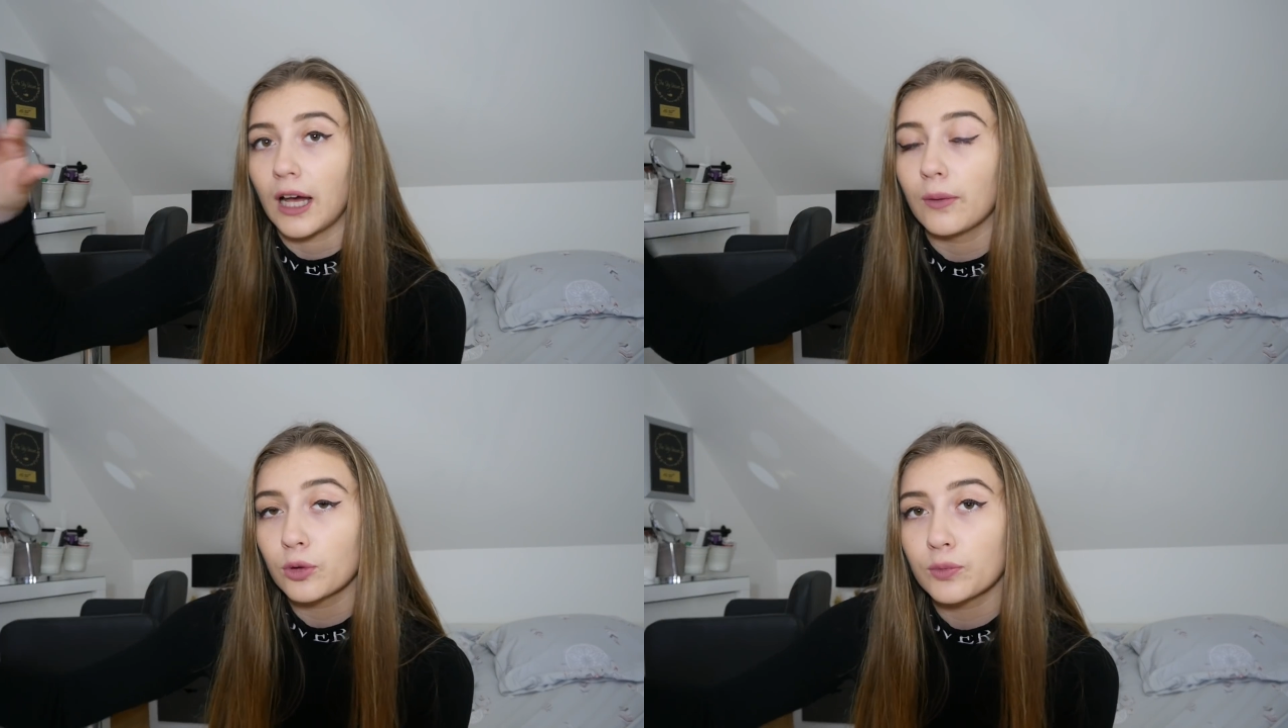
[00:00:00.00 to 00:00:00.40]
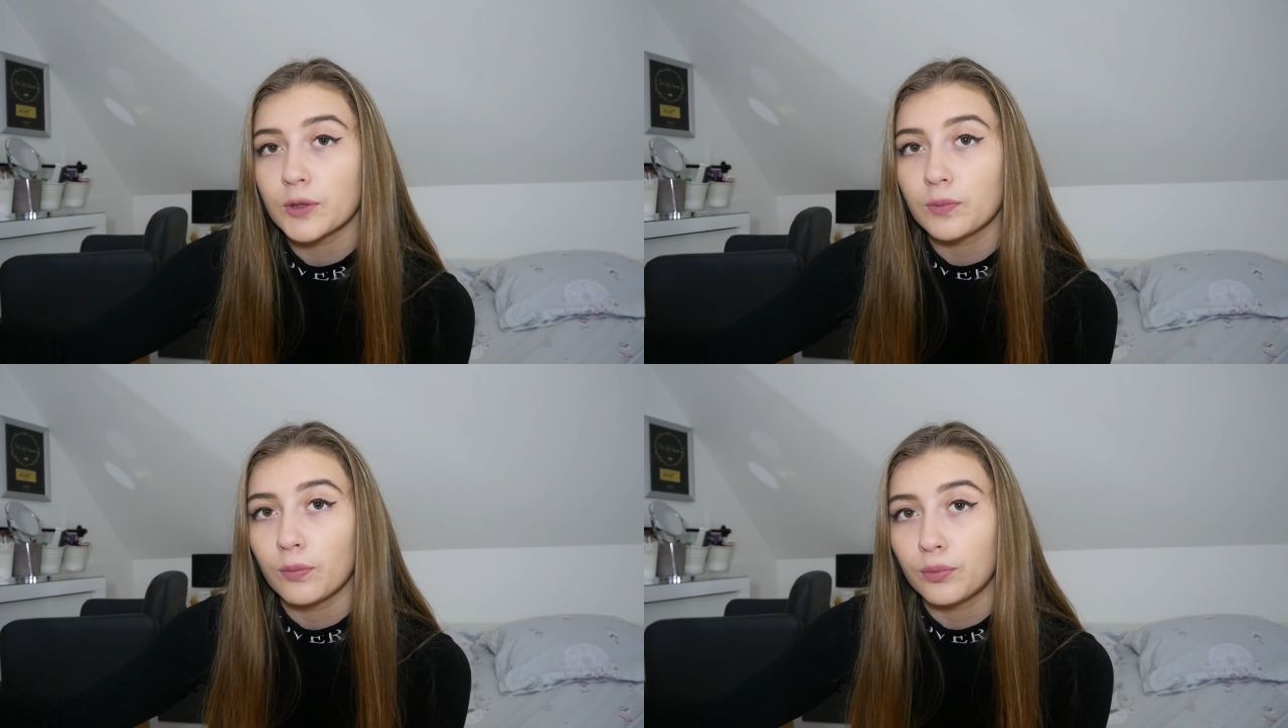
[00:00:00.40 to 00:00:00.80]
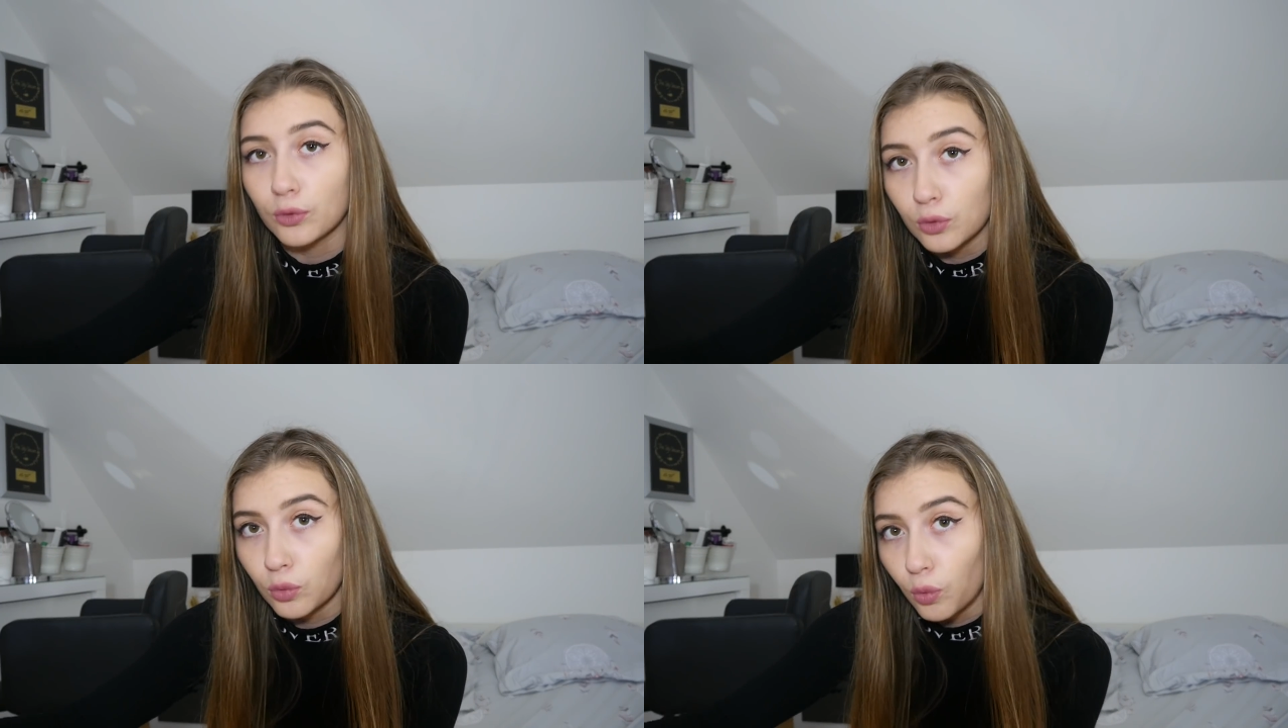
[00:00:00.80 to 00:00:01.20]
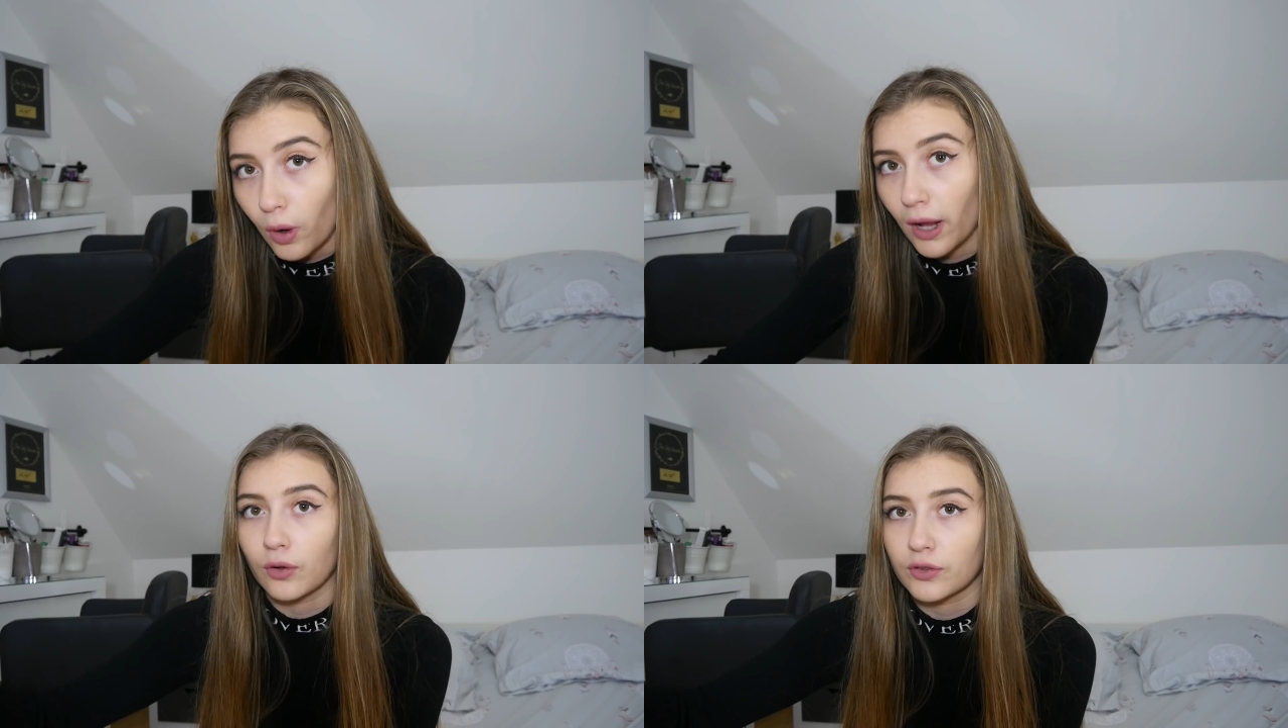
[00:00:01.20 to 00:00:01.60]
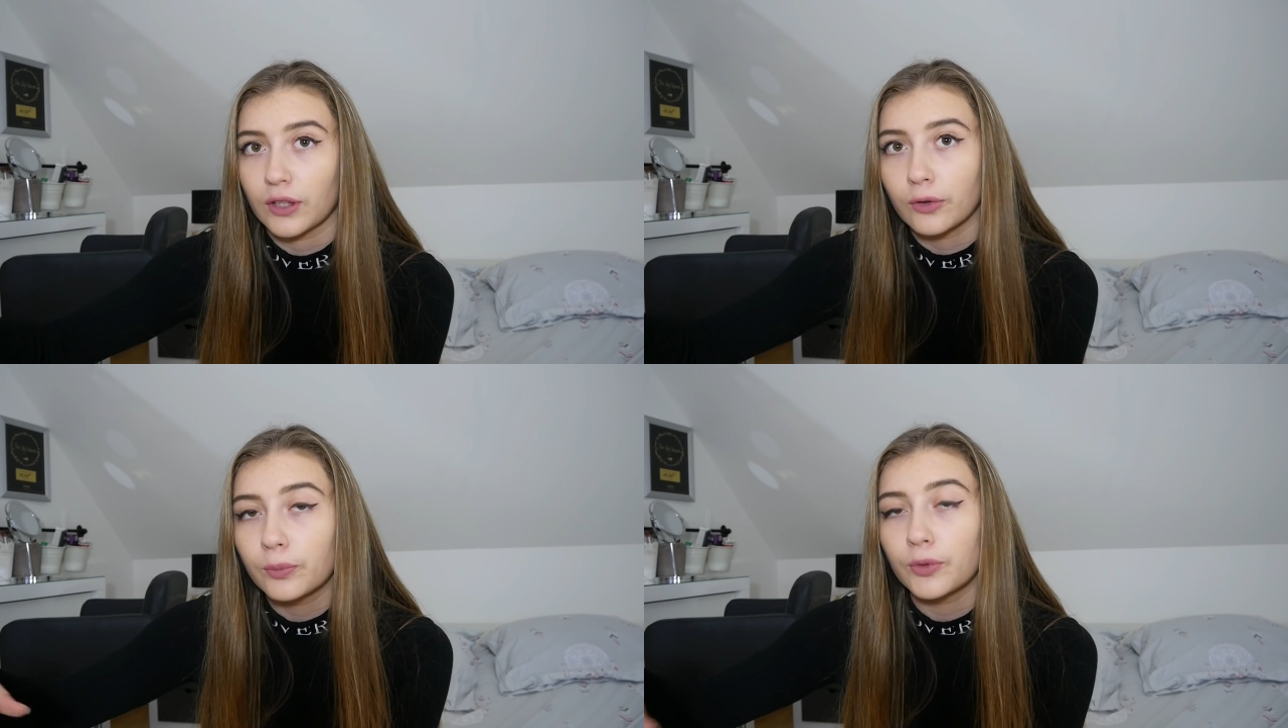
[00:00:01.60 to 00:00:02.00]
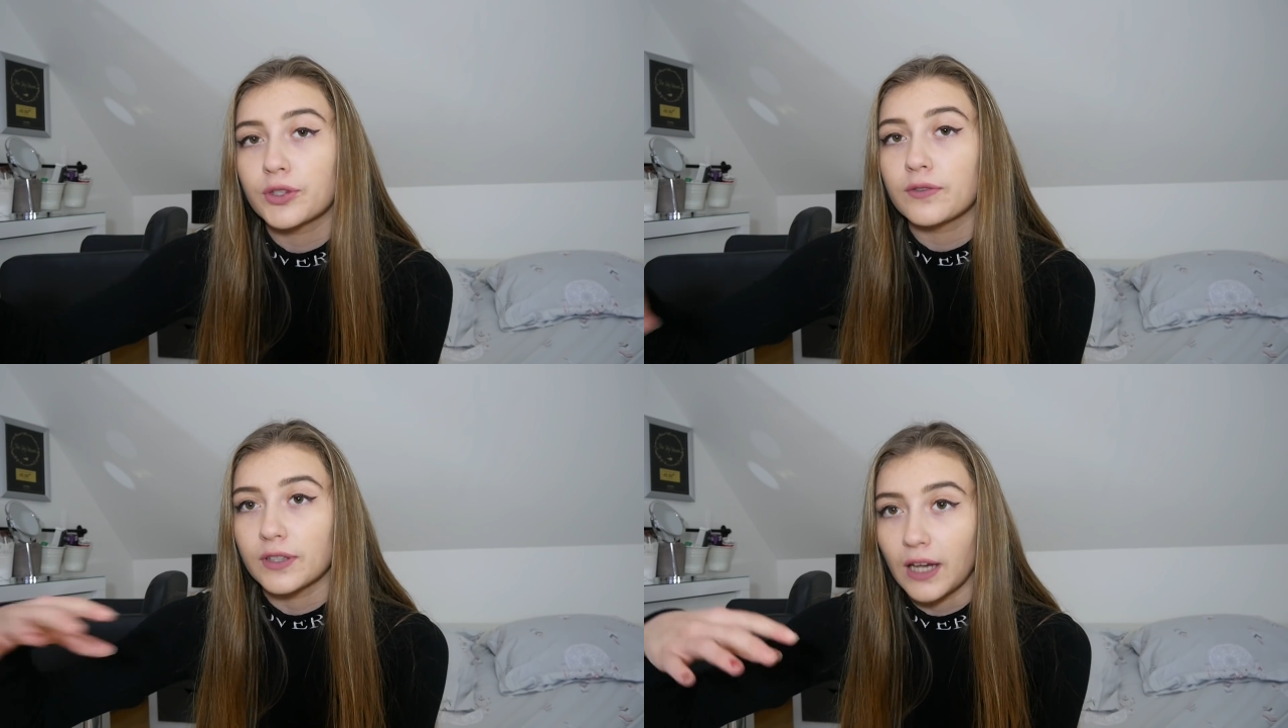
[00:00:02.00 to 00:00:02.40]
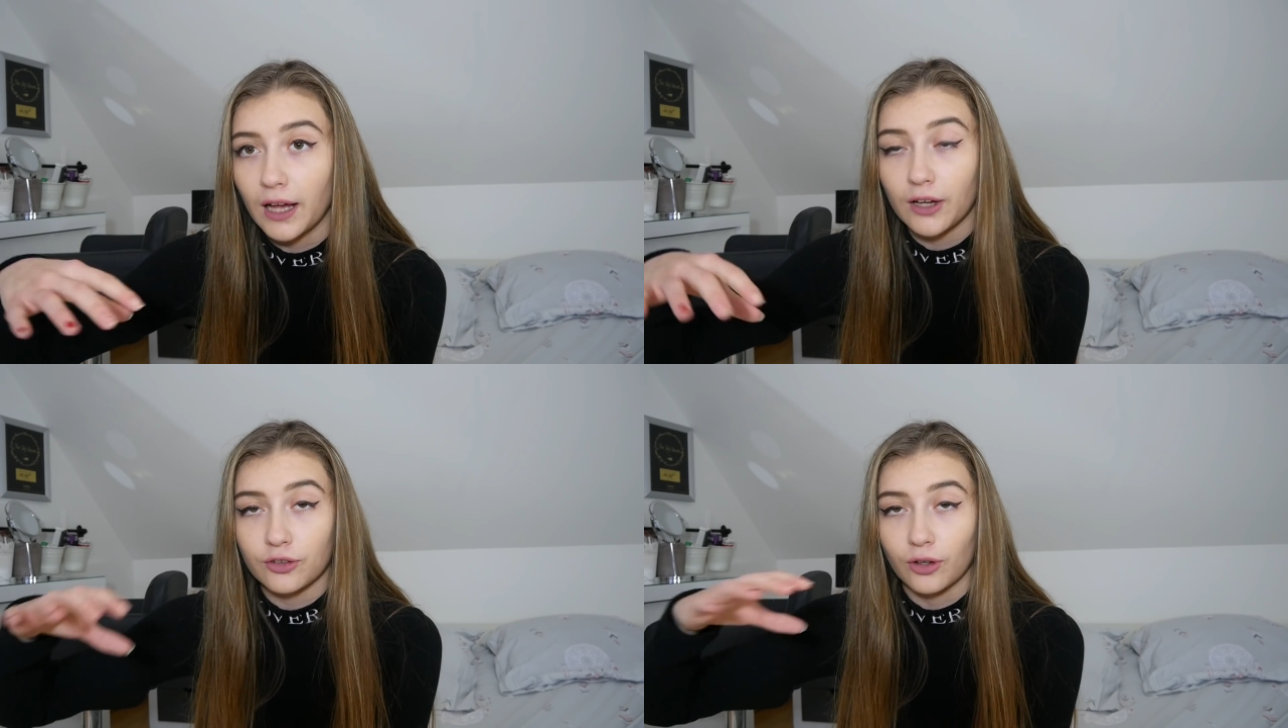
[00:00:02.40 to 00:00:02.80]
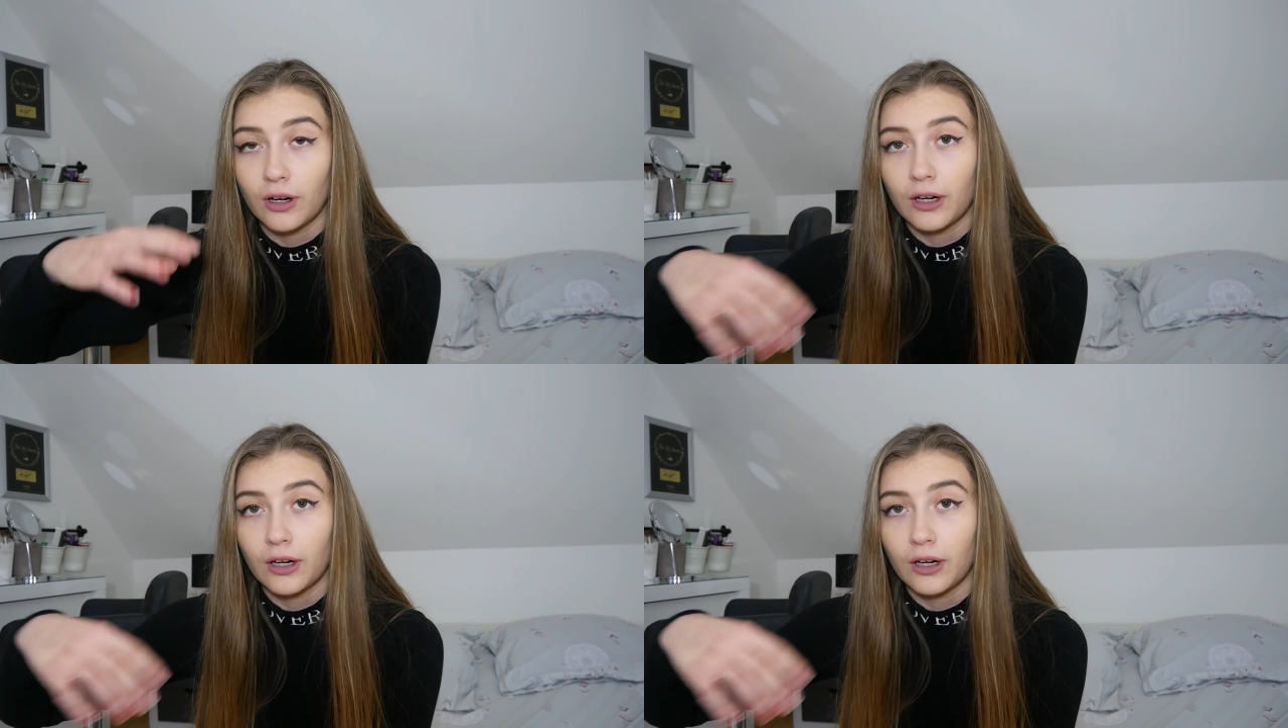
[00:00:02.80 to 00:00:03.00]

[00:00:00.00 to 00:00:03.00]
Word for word: un tout petit peu plus loin, dans un autre petit village.